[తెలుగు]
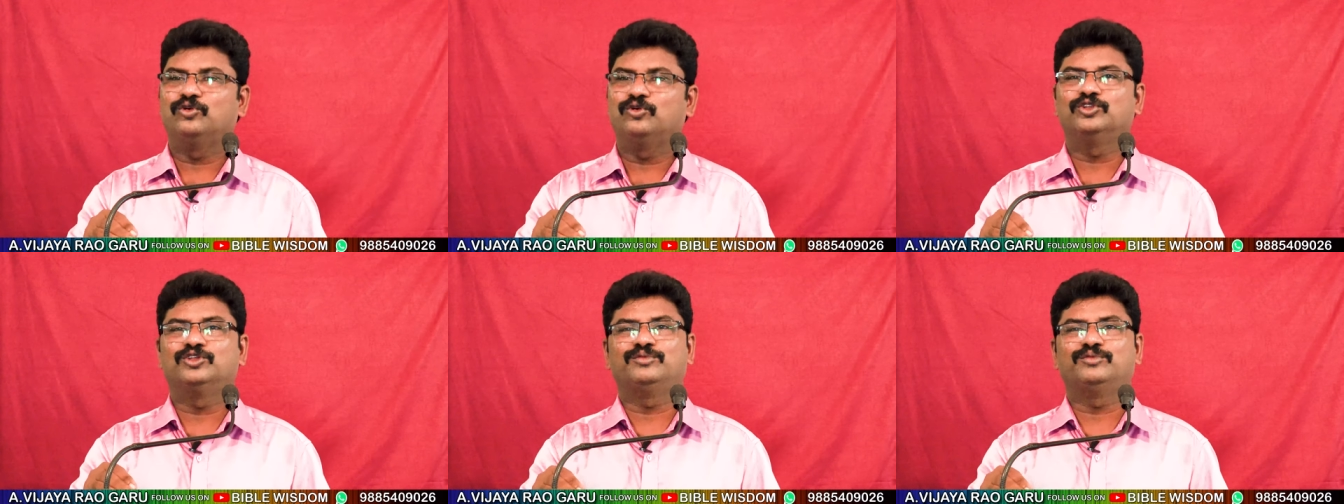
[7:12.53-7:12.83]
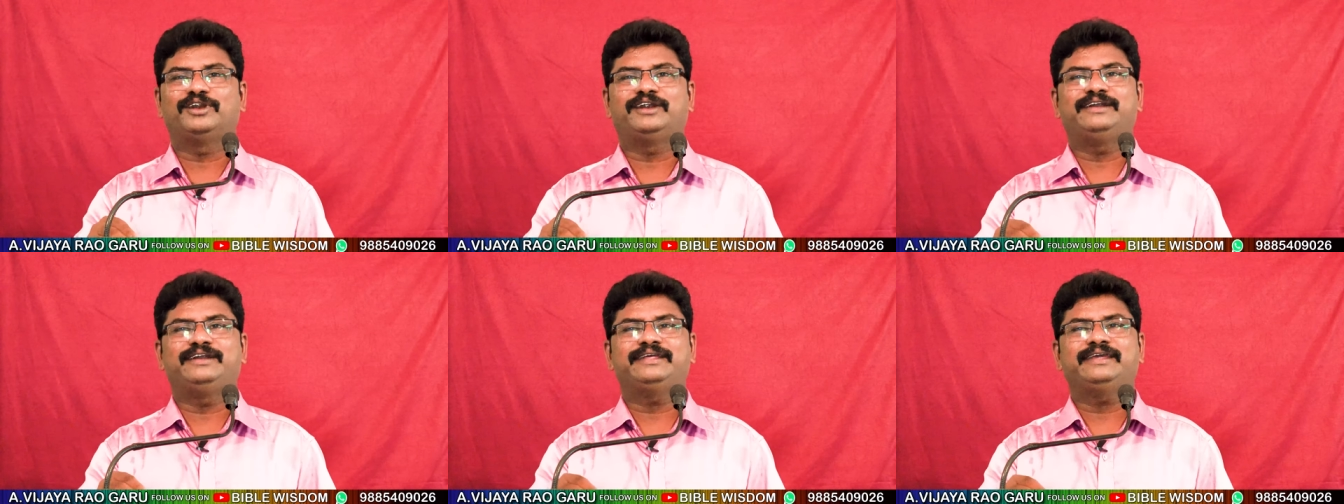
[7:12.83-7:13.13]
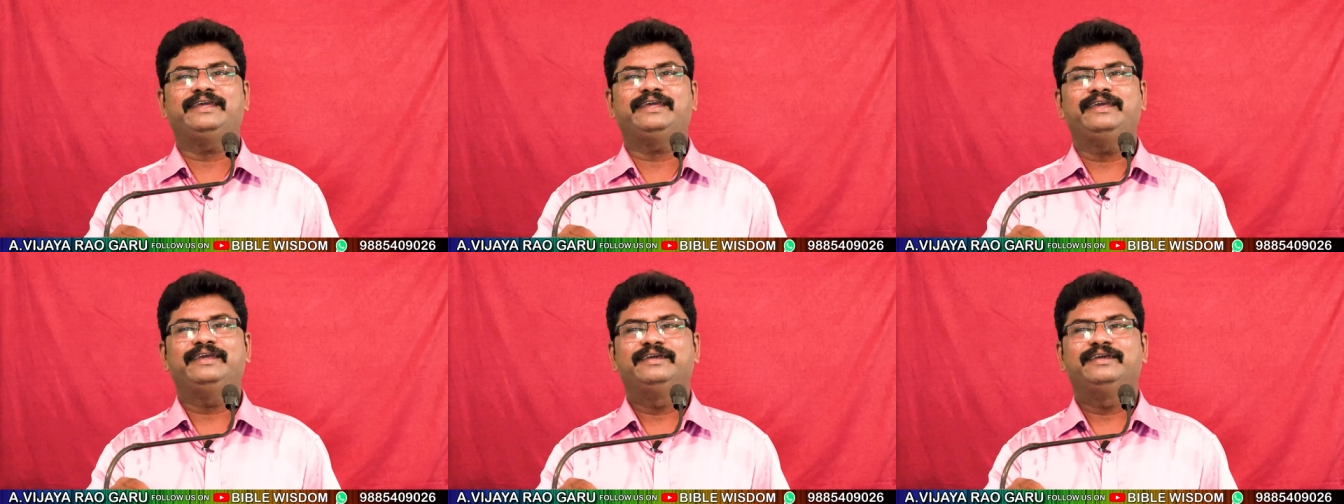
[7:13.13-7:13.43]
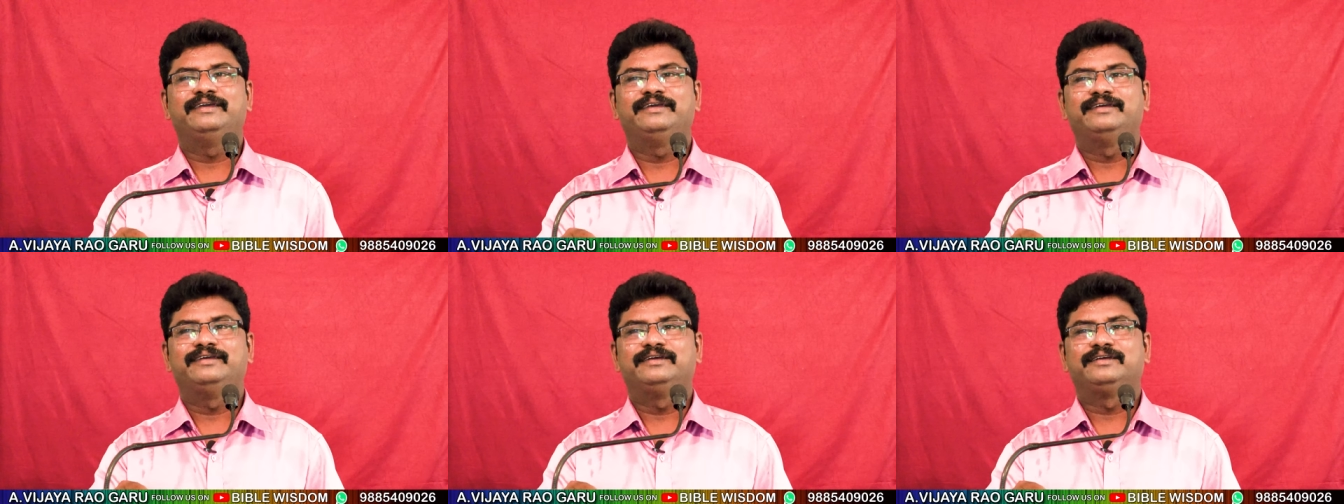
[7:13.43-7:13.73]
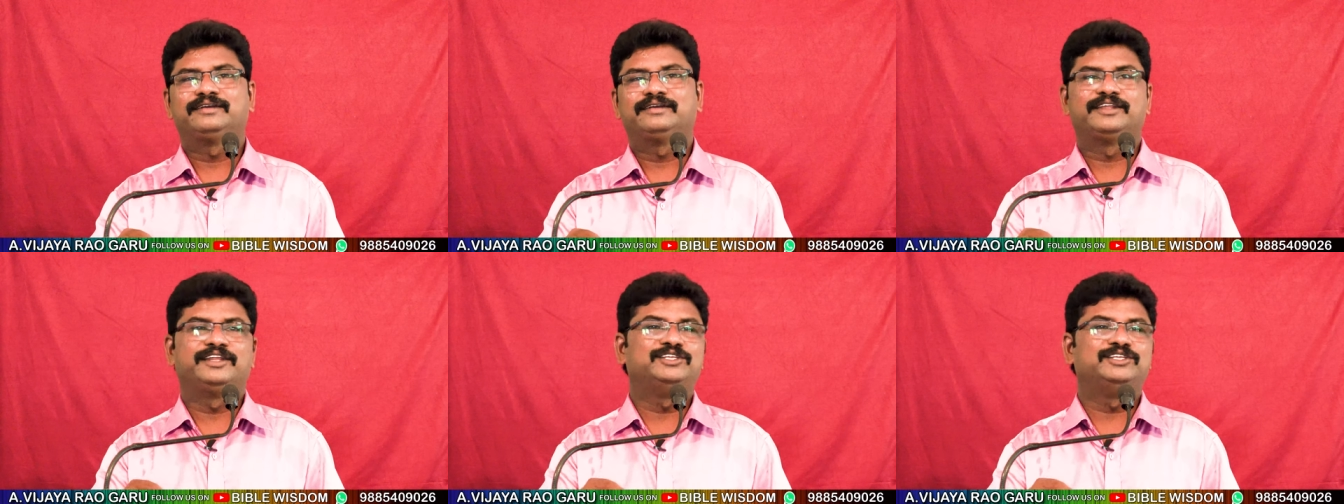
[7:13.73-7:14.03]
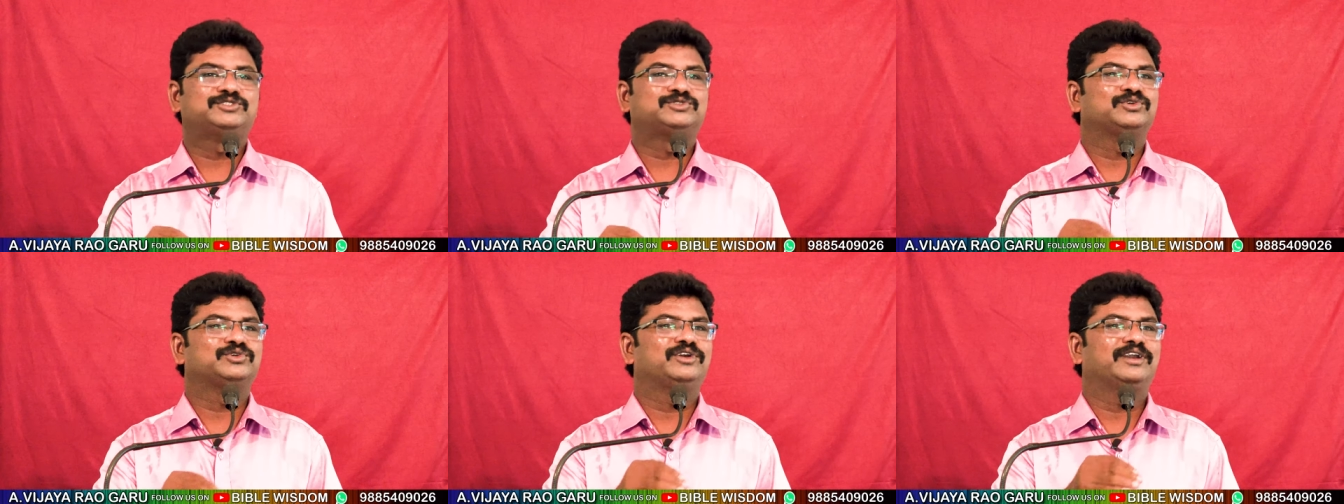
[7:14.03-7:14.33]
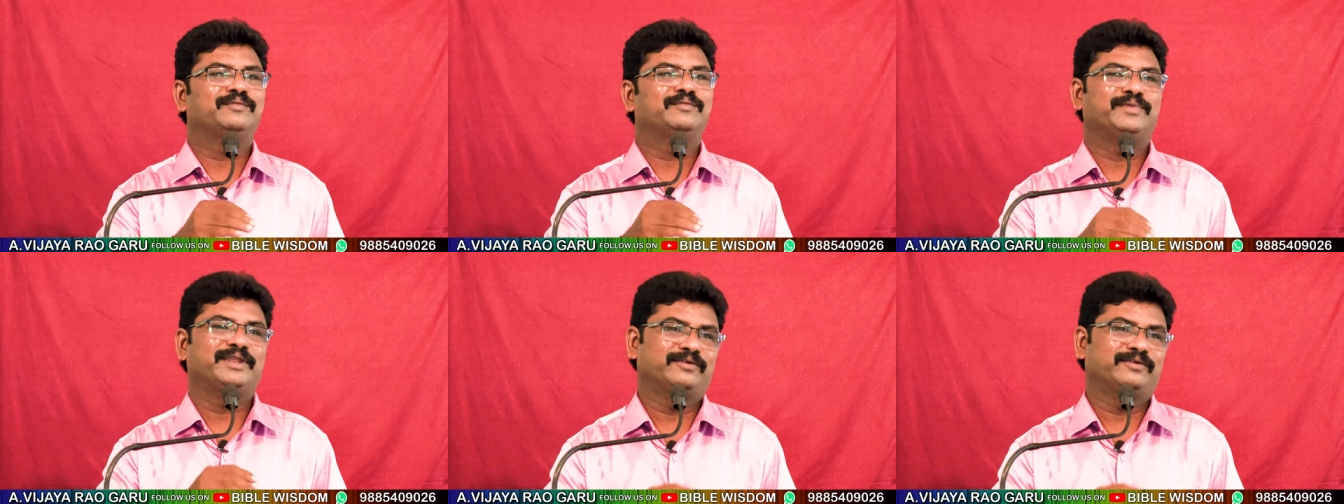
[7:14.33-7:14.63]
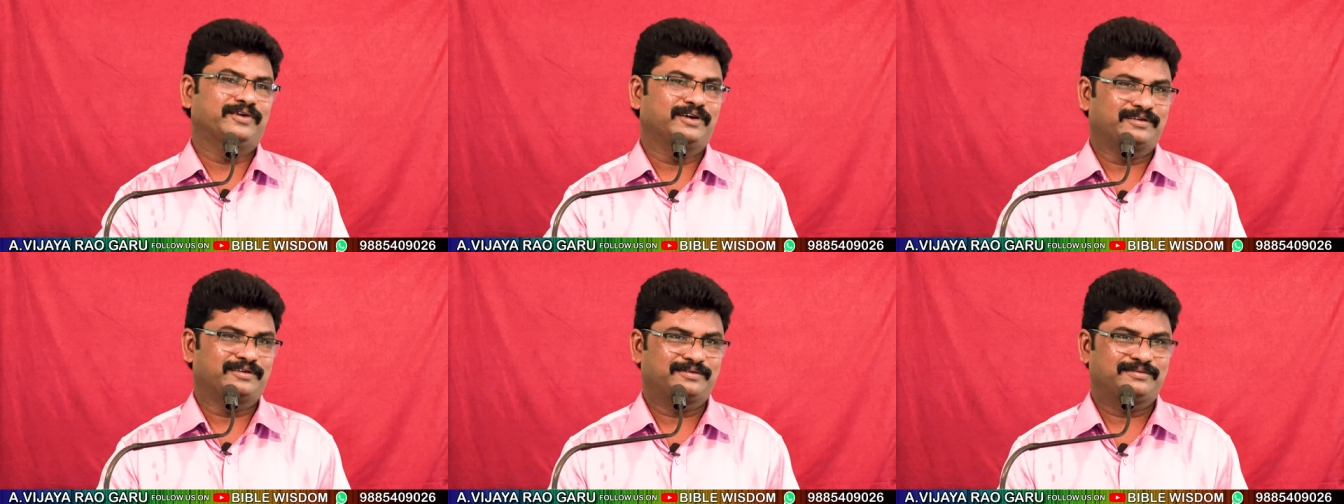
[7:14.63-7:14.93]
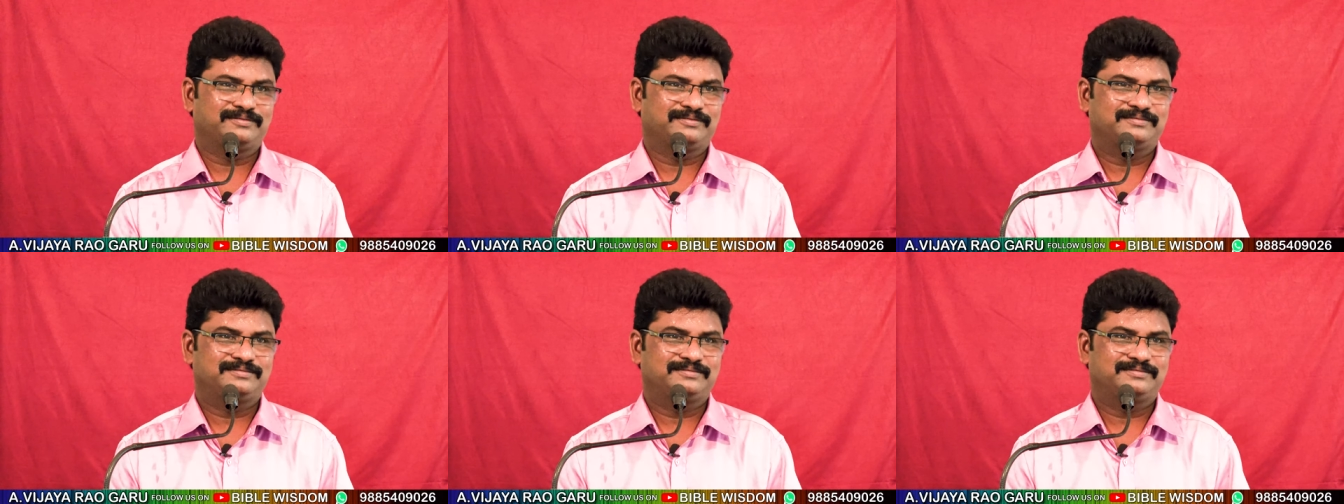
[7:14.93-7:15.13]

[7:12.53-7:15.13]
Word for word: గోధుమలు అంటే క్రీస్తును నమ్మినవారు